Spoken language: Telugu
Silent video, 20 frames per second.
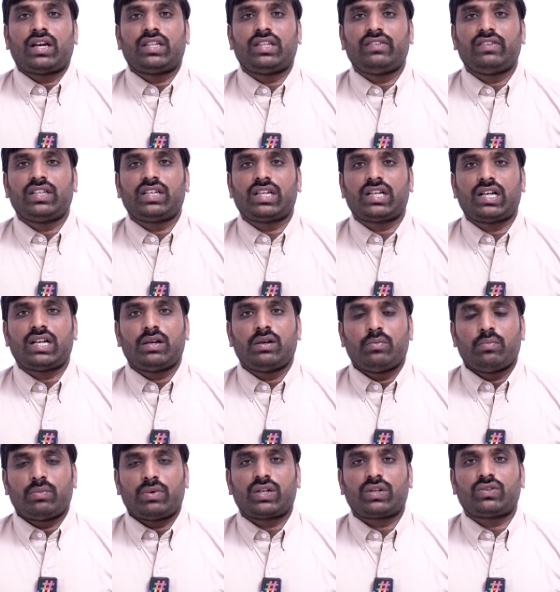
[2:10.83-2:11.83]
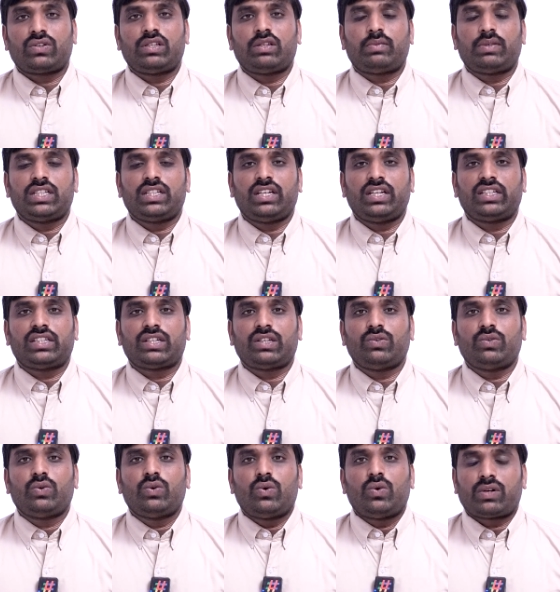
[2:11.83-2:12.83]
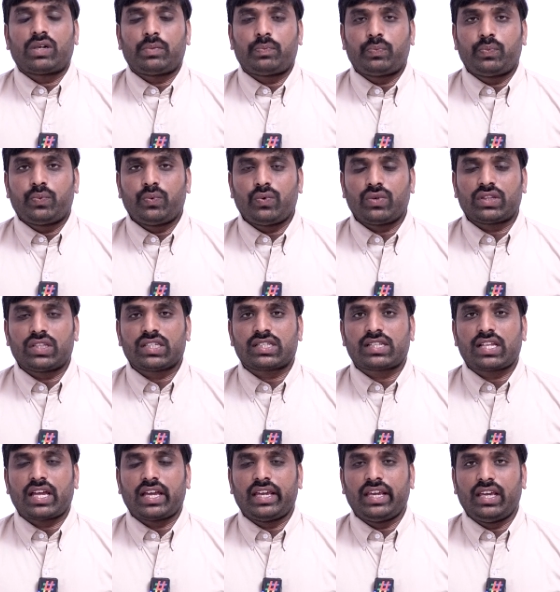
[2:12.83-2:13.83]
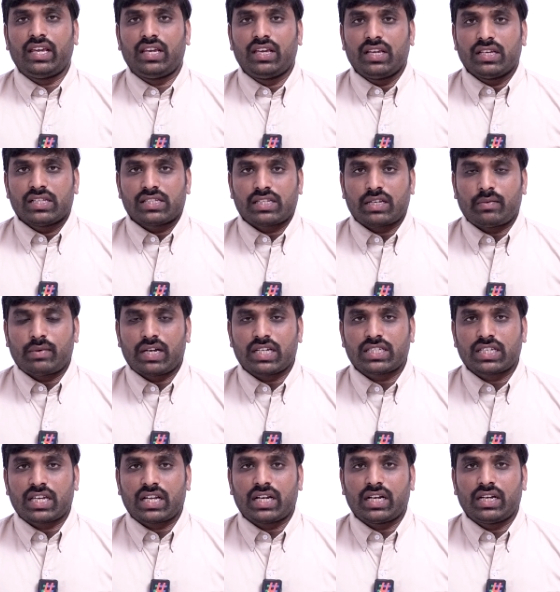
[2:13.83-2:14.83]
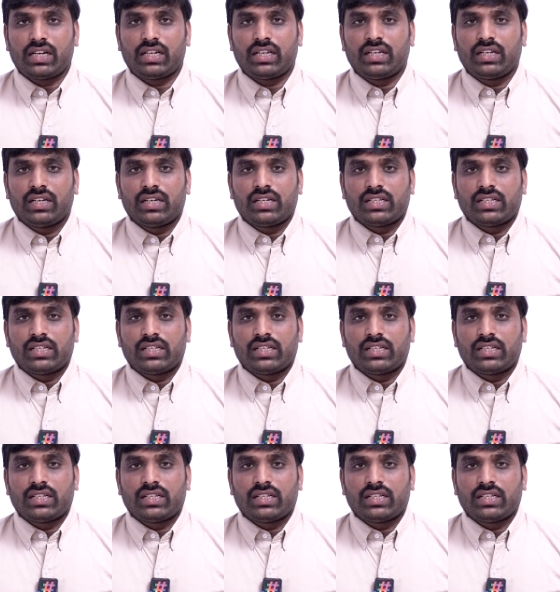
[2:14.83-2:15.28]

అదేవిధంగా మన కొంతమంది నేతలు ఒక పూర్తి స్థాయి సమాచారాన్ని